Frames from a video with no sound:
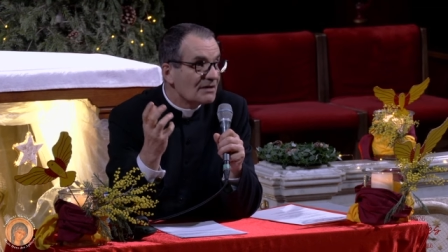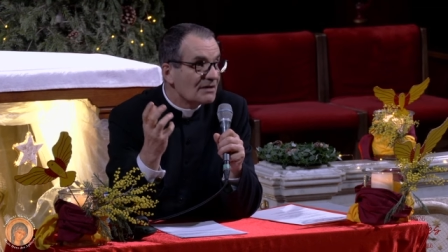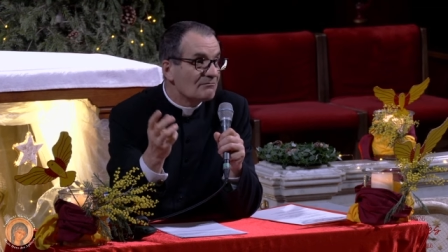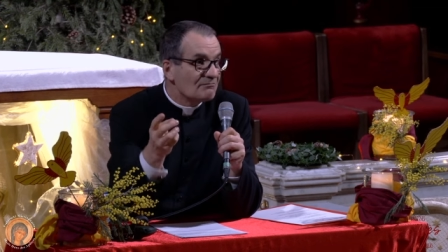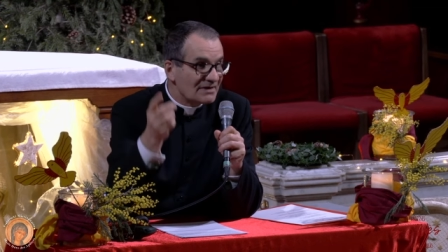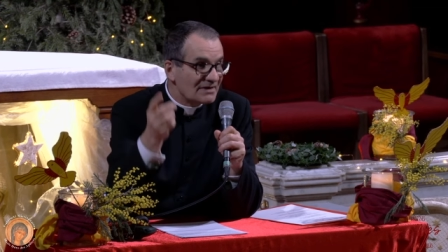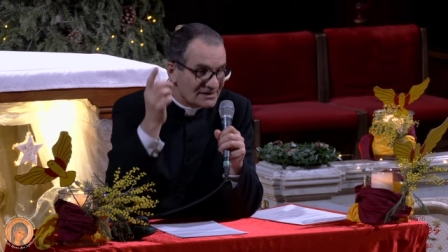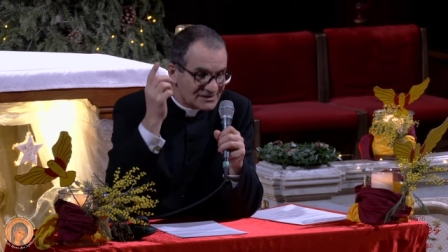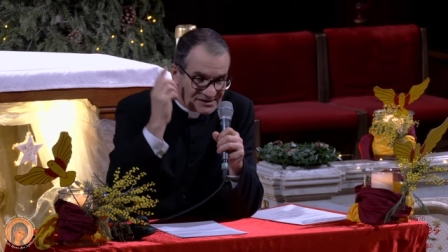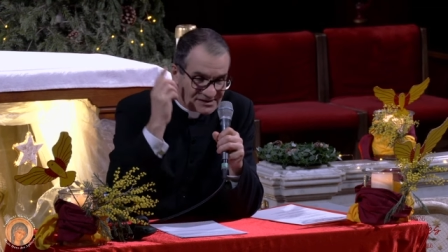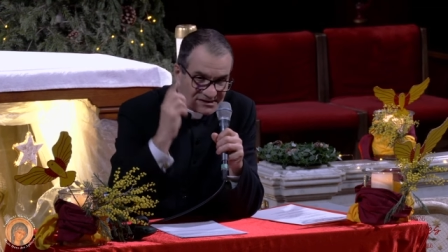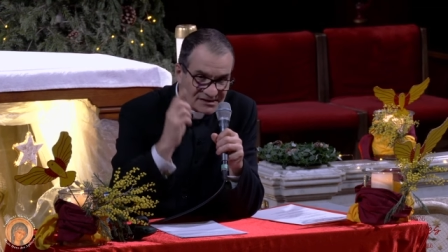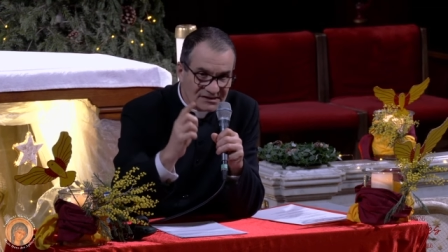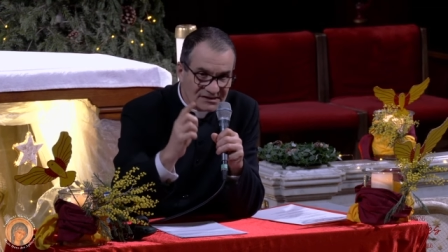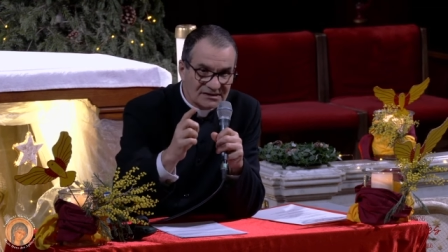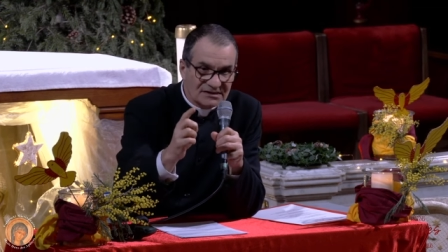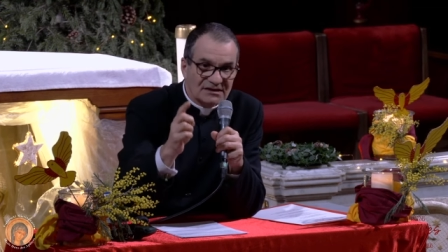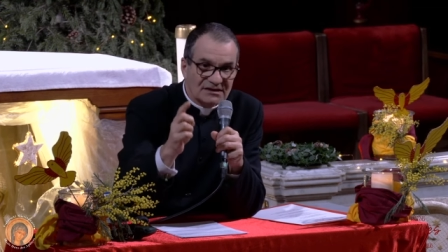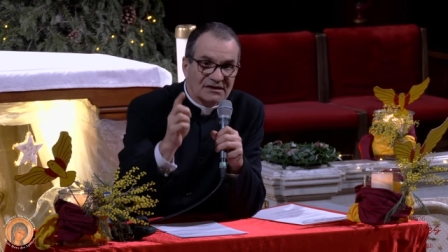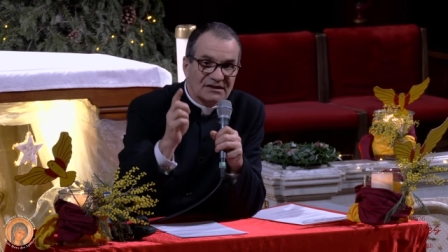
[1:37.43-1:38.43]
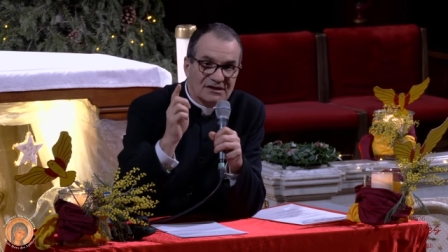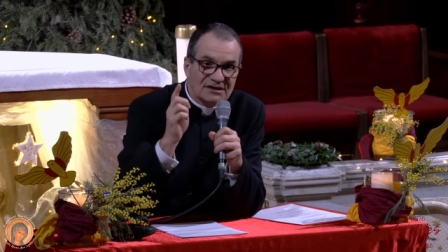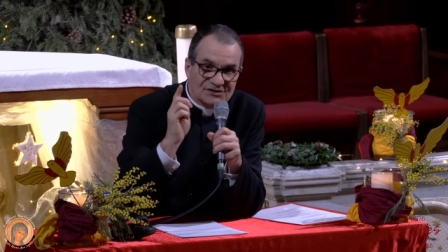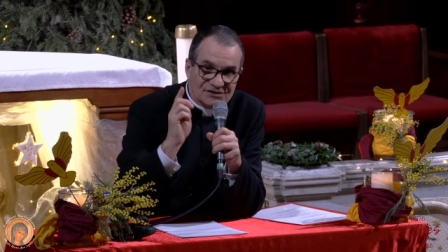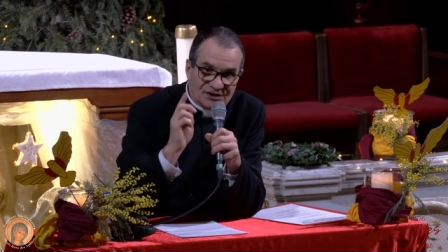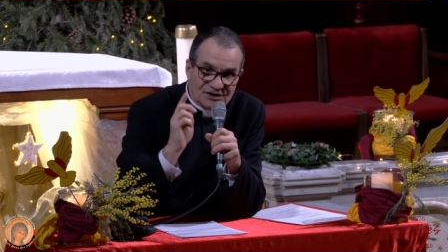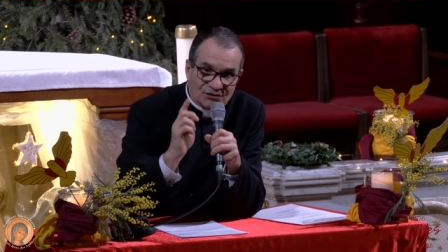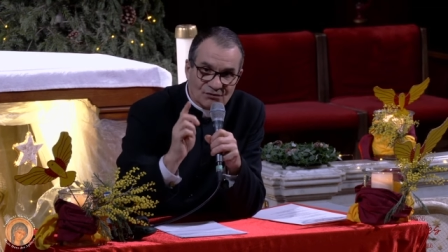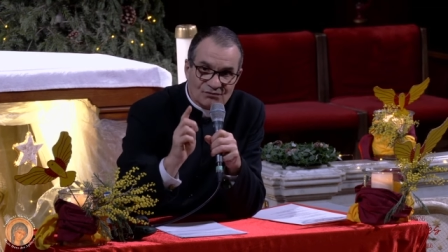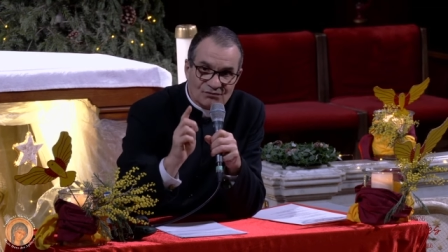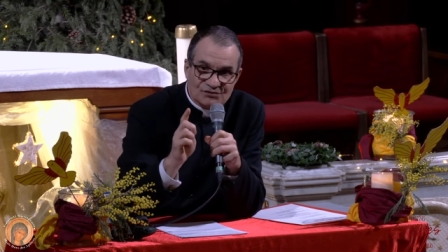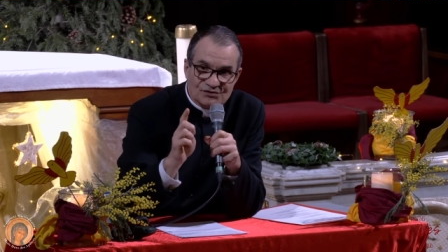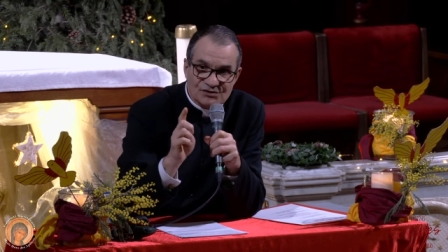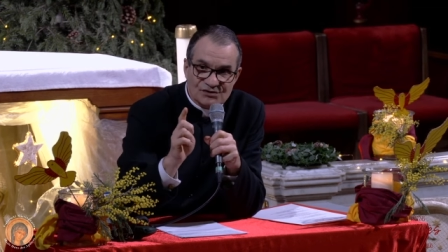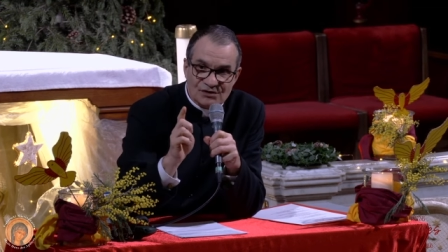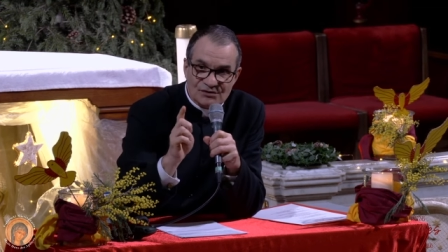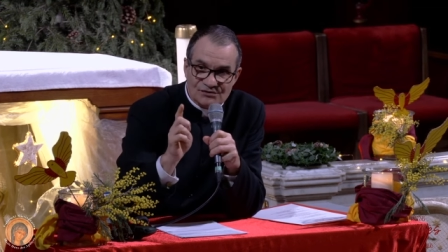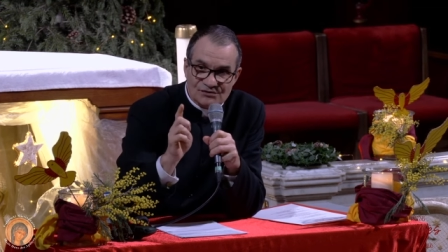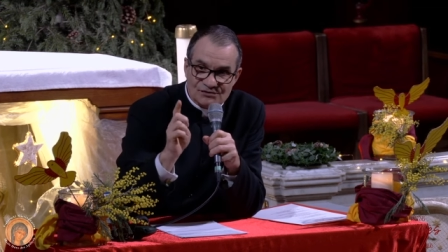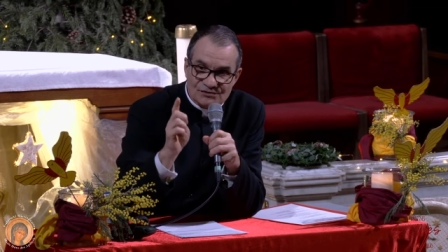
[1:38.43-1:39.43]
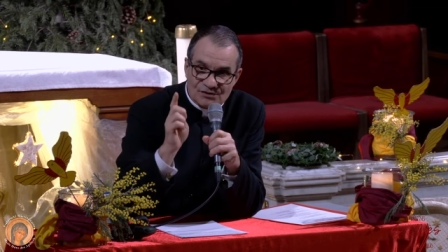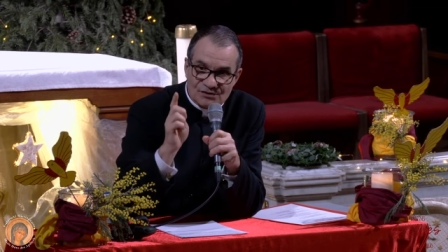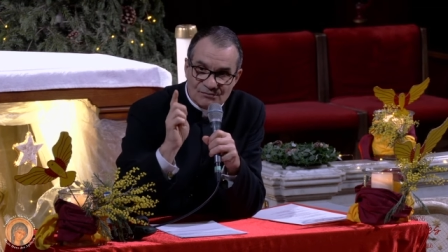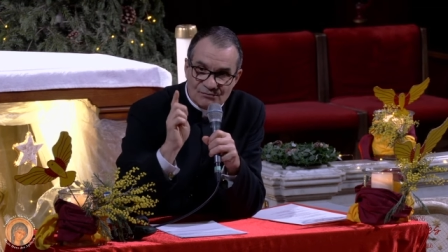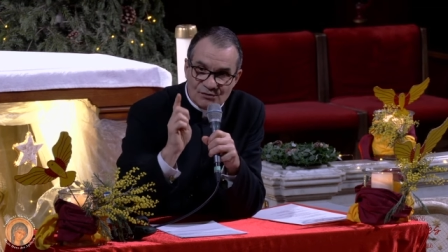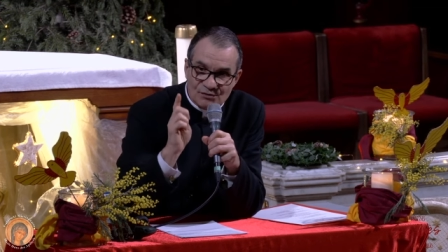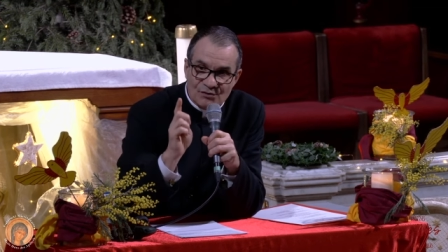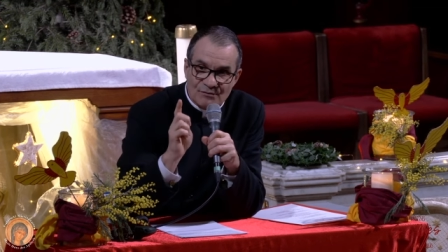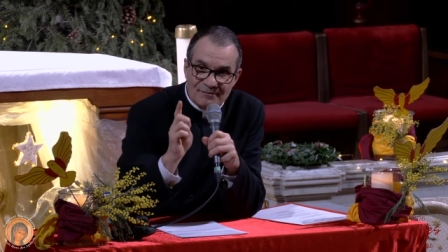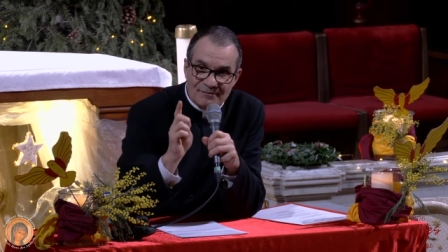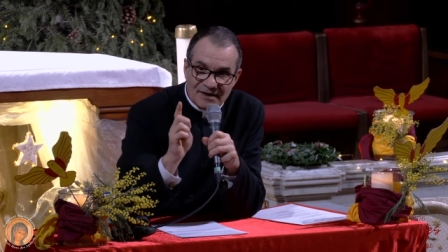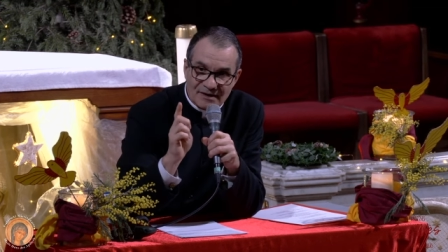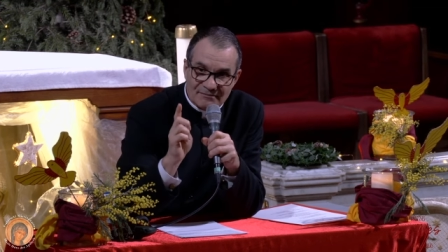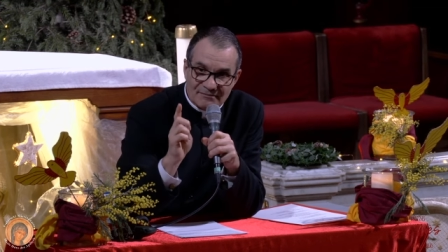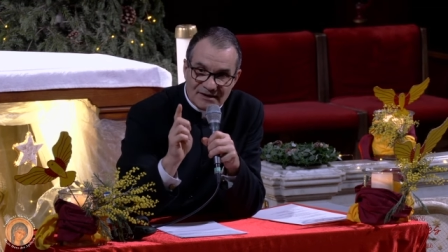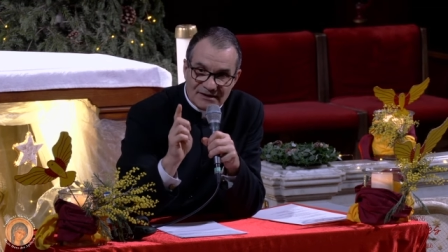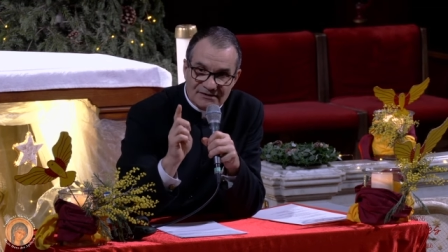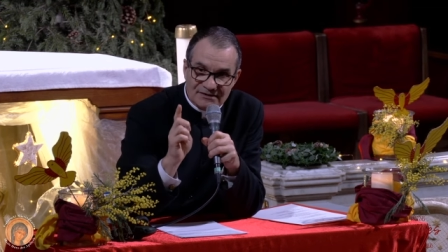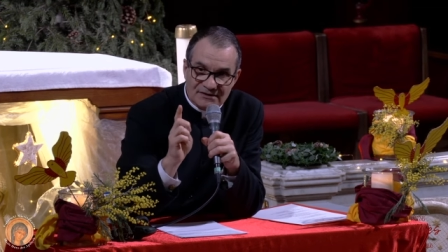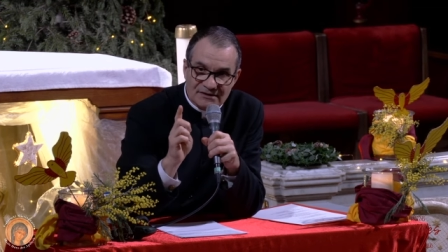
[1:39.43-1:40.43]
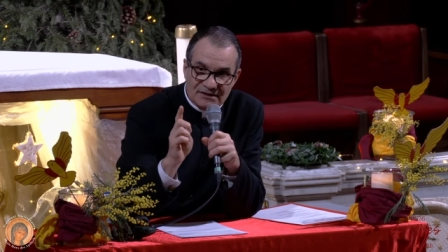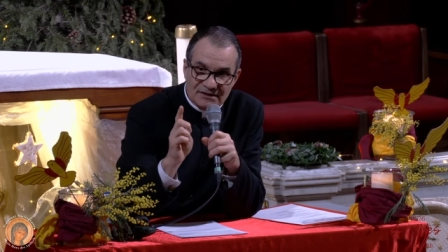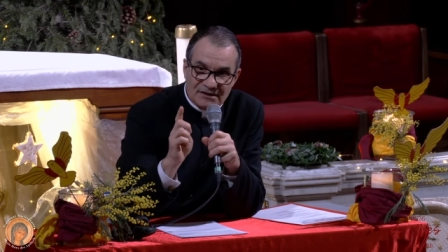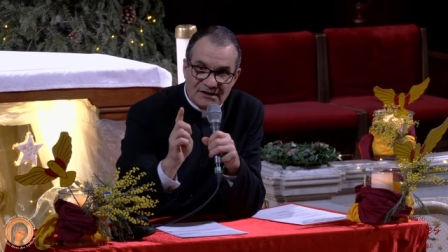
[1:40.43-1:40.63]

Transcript: Mais si les circonstances me le permettent,